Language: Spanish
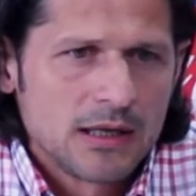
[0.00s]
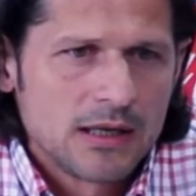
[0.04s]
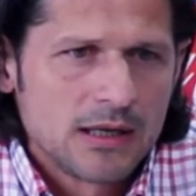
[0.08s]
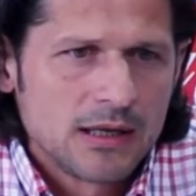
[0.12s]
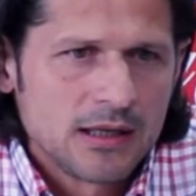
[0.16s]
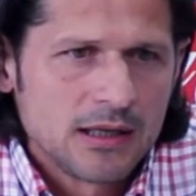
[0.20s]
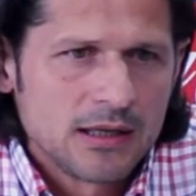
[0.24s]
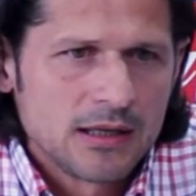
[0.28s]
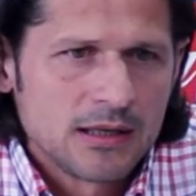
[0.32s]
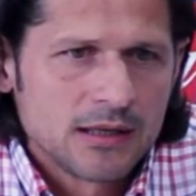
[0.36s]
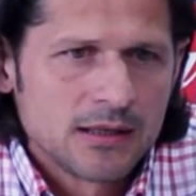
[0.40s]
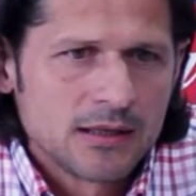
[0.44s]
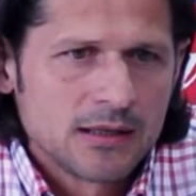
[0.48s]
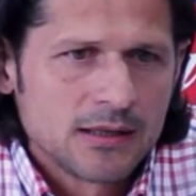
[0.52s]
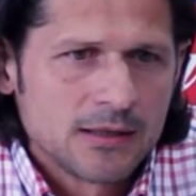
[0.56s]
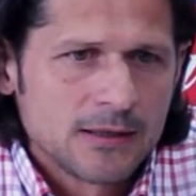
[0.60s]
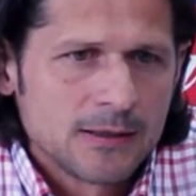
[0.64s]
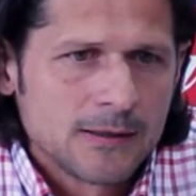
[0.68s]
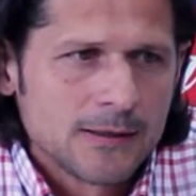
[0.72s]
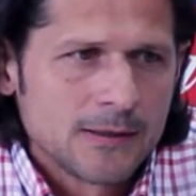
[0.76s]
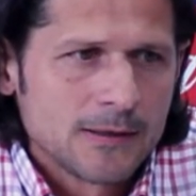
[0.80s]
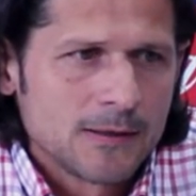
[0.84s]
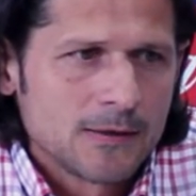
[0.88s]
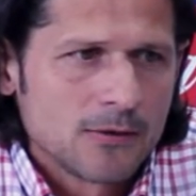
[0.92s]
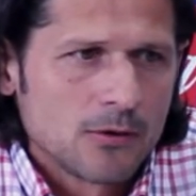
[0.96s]

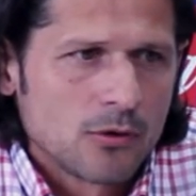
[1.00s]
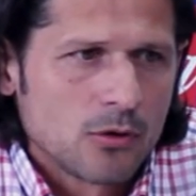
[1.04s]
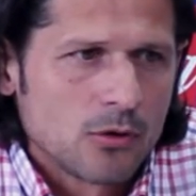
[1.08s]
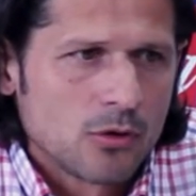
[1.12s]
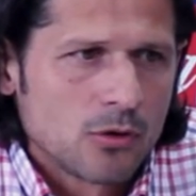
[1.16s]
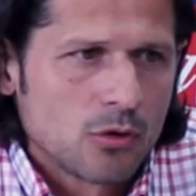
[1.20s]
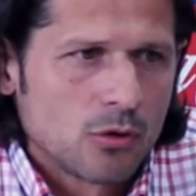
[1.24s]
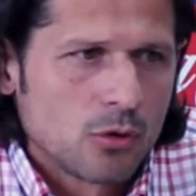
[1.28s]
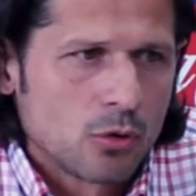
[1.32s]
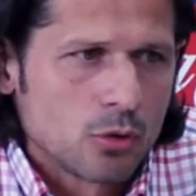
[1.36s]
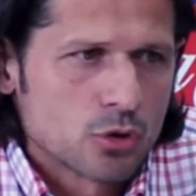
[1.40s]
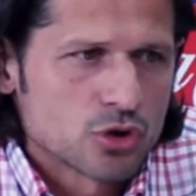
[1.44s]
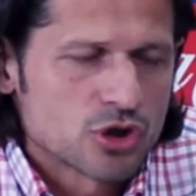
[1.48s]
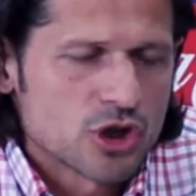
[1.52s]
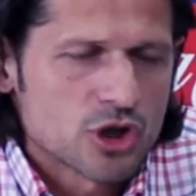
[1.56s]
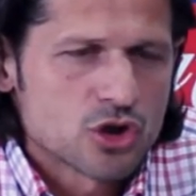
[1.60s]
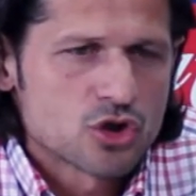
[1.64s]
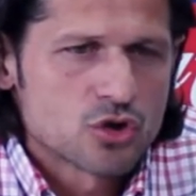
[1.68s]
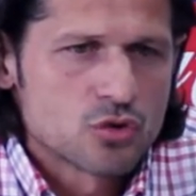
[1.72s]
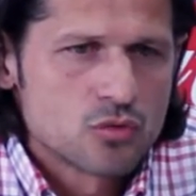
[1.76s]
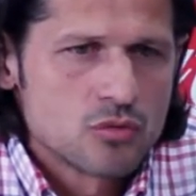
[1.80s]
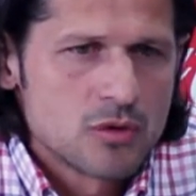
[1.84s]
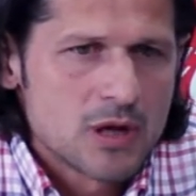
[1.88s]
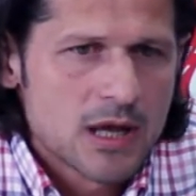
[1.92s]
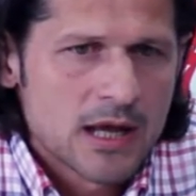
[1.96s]
Eh,
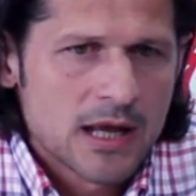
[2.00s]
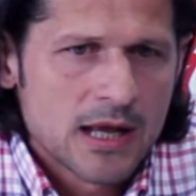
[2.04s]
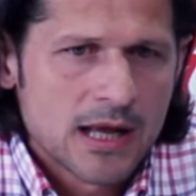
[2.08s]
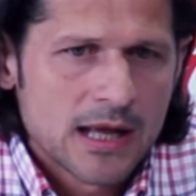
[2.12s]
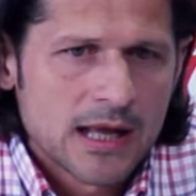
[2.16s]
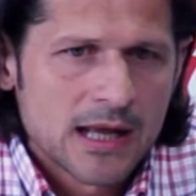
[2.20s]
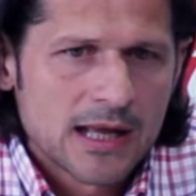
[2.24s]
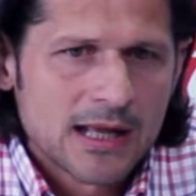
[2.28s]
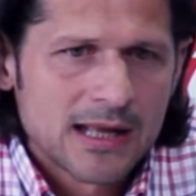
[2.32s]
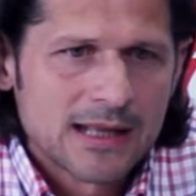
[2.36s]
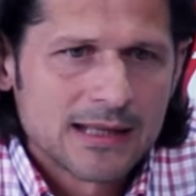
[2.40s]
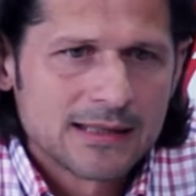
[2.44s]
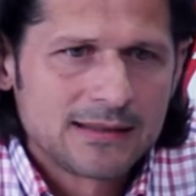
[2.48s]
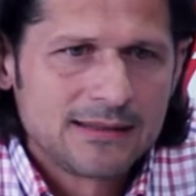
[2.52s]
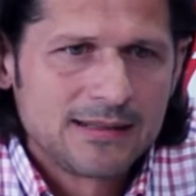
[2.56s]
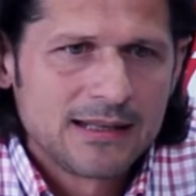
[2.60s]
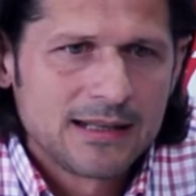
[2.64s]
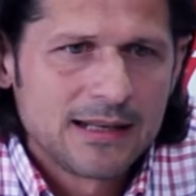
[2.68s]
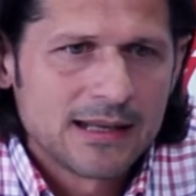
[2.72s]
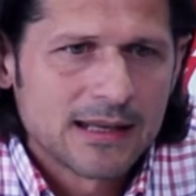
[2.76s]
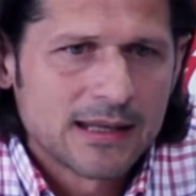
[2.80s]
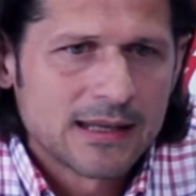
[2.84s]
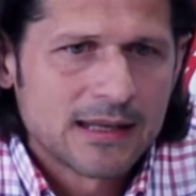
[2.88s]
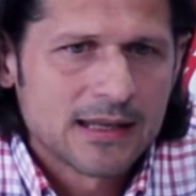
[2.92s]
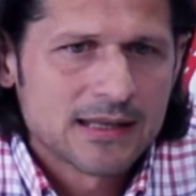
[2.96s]
Osasuna
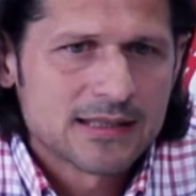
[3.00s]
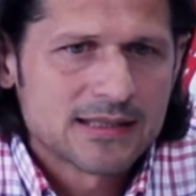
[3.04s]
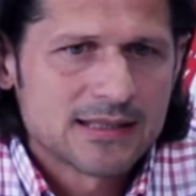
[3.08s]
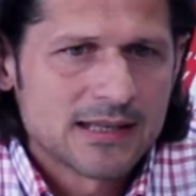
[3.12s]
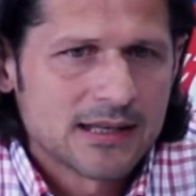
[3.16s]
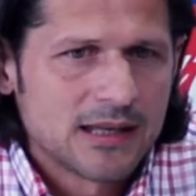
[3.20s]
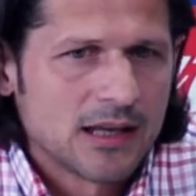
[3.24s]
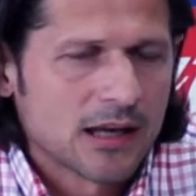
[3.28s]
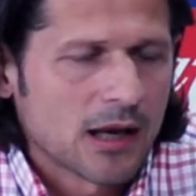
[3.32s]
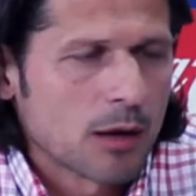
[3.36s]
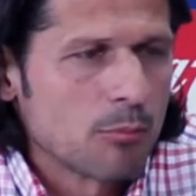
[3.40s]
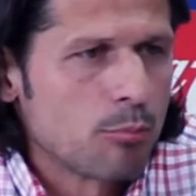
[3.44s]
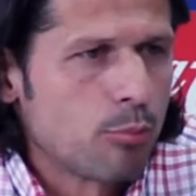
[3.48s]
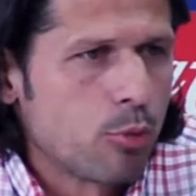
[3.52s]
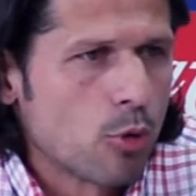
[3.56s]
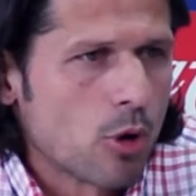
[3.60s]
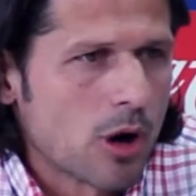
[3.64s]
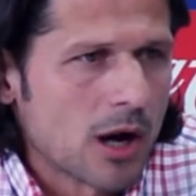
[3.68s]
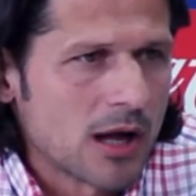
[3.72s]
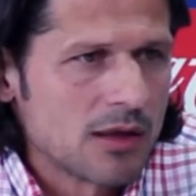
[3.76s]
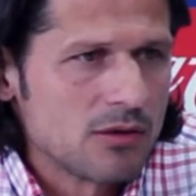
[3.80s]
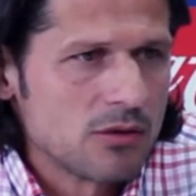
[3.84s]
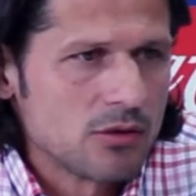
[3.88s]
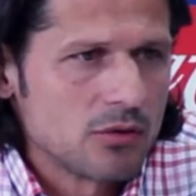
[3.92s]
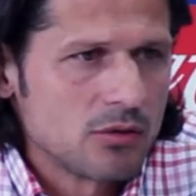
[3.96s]
tiene que seguir
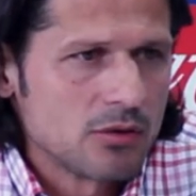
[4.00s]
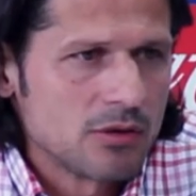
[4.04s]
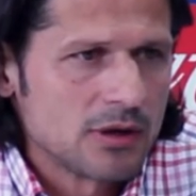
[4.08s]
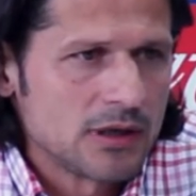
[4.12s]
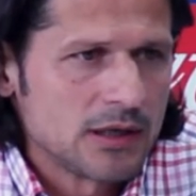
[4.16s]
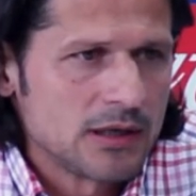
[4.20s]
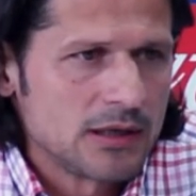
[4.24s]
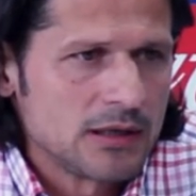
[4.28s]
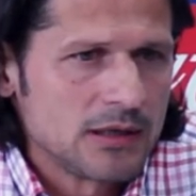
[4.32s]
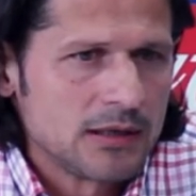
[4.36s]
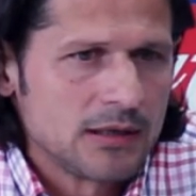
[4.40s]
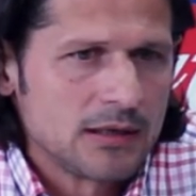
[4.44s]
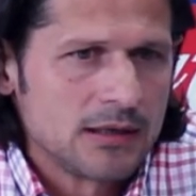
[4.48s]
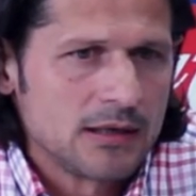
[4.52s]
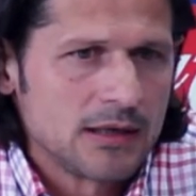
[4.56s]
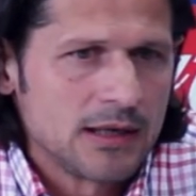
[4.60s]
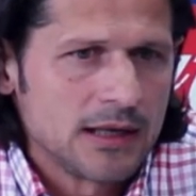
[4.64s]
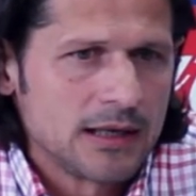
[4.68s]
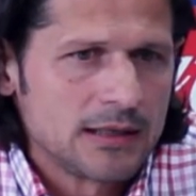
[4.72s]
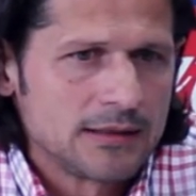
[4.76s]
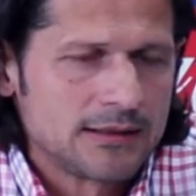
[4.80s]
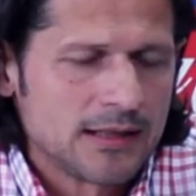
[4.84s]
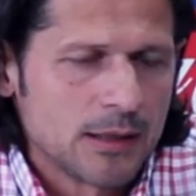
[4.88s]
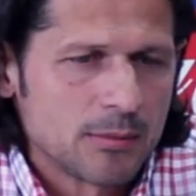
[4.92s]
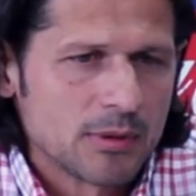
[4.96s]
empujando en
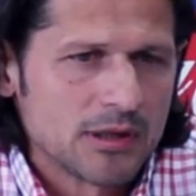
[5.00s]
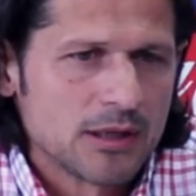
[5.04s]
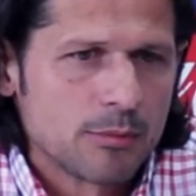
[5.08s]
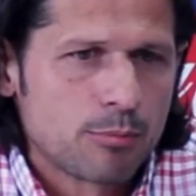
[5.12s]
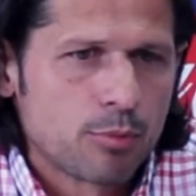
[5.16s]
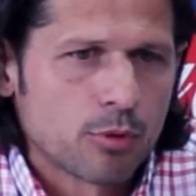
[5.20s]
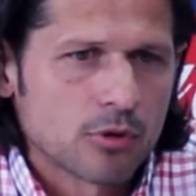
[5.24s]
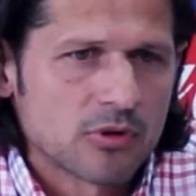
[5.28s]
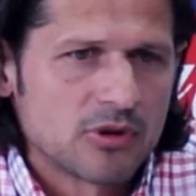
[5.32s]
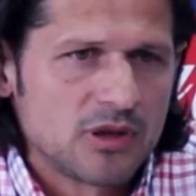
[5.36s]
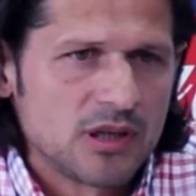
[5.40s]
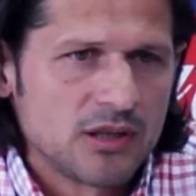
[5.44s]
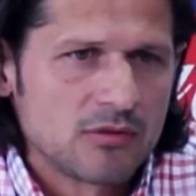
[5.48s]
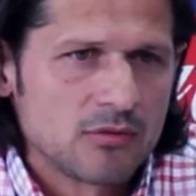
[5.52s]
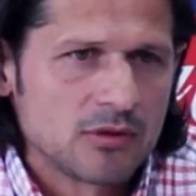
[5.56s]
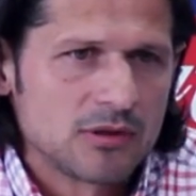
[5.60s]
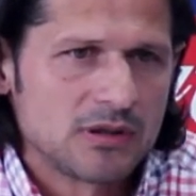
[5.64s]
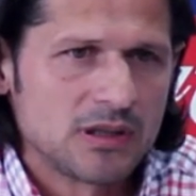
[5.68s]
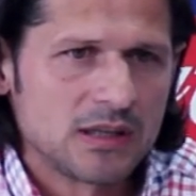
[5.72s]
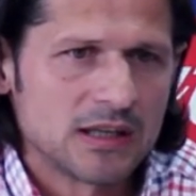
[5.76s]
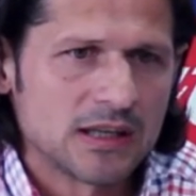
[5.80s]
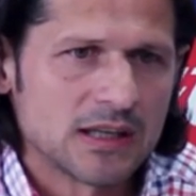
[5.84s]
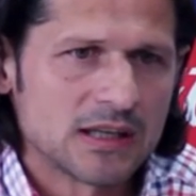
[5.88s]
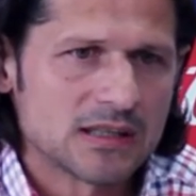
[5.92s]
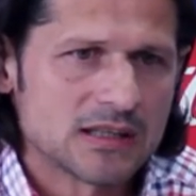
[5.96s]
el tema deportivo,
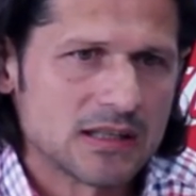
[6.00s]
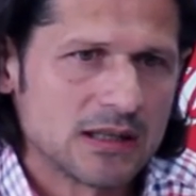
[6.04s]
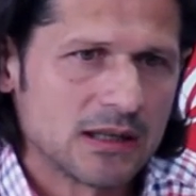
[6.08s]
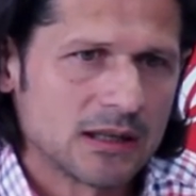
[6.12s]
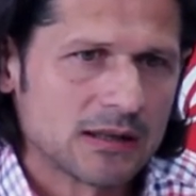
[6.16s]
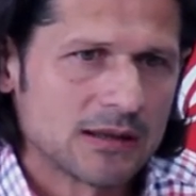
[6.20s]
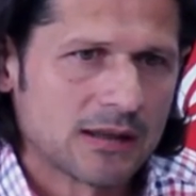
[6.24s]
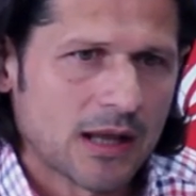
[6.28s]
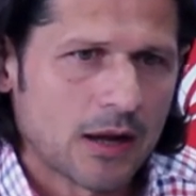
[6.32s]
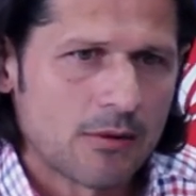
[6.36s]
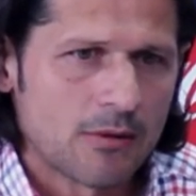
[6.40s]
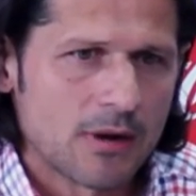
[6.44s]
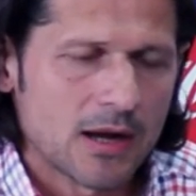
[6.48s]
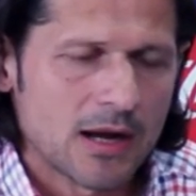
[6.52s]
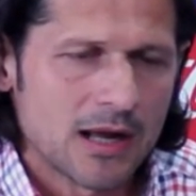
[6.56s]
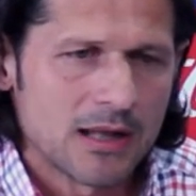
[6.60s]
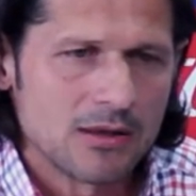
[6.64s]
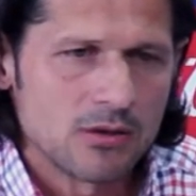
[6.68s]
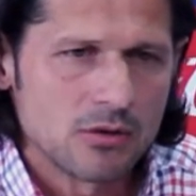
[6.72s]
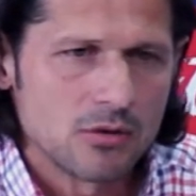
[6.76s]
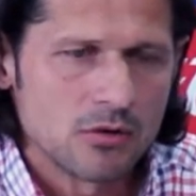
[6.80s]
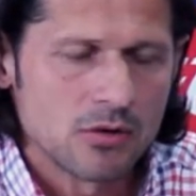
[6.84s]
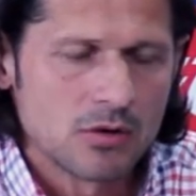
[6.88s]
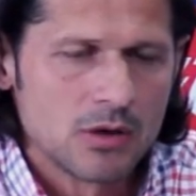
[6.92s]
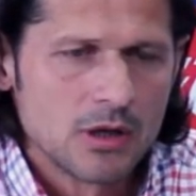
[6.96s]
tiene que seguir
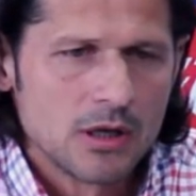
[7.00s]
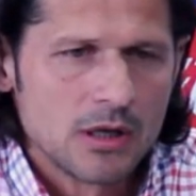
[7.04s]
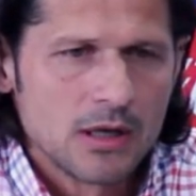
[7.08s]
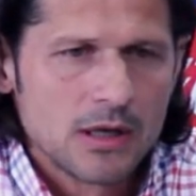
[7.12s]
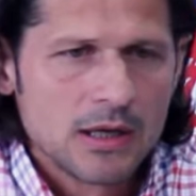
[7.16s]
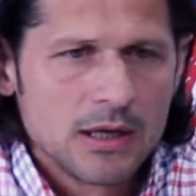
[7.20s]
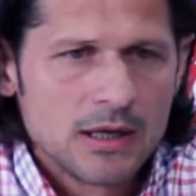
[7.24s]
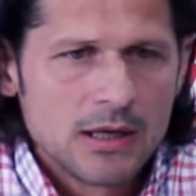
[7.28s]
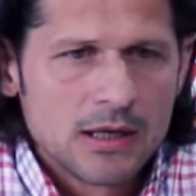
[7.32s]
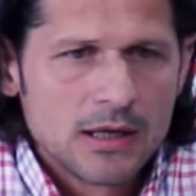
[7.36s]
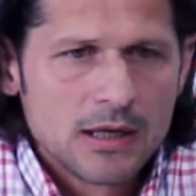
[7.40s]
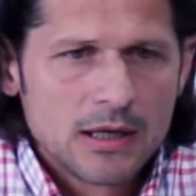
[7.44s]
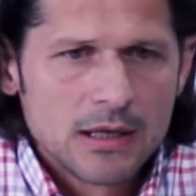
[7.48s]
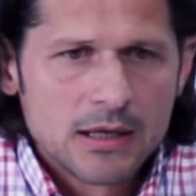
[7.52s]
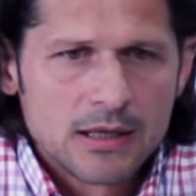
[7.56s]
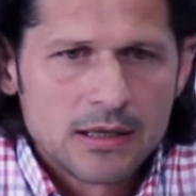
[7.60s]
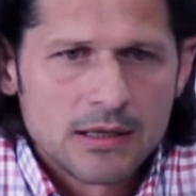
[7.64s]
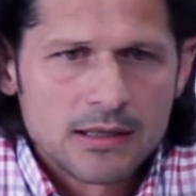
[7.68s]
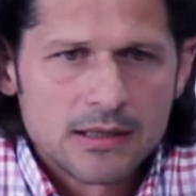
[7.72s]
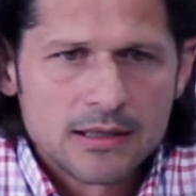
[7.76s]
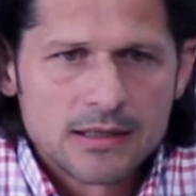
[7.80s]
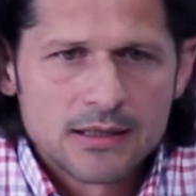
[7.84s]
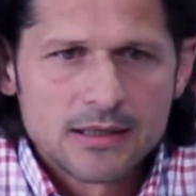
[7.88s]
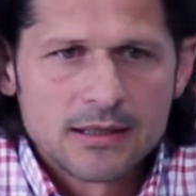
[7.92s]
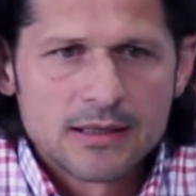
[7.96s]
trabajando
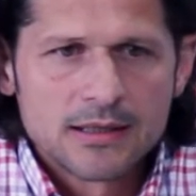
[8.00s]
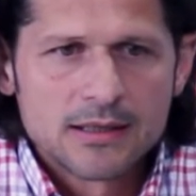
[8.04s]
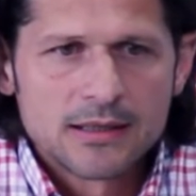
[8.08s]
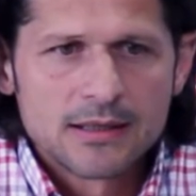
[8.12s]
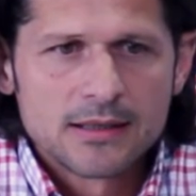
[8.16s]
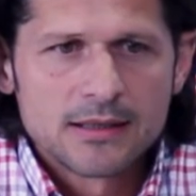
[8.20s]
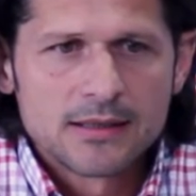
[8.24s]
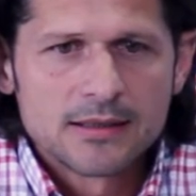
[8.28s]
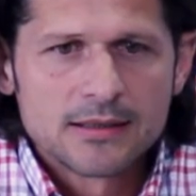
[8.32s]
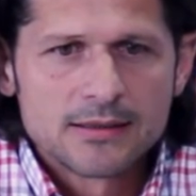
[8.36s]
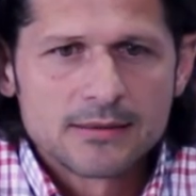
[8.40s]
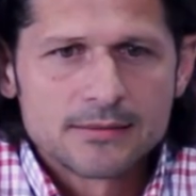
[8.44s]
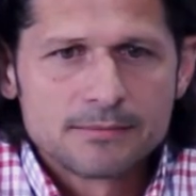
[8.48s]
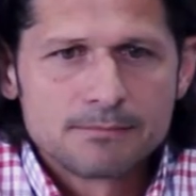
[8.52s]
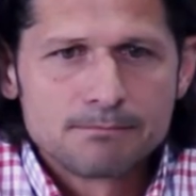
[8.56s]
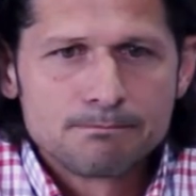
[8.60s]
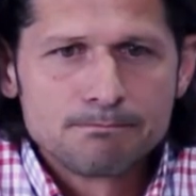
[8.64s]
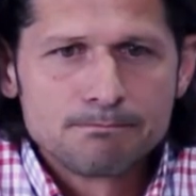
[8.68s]
eh,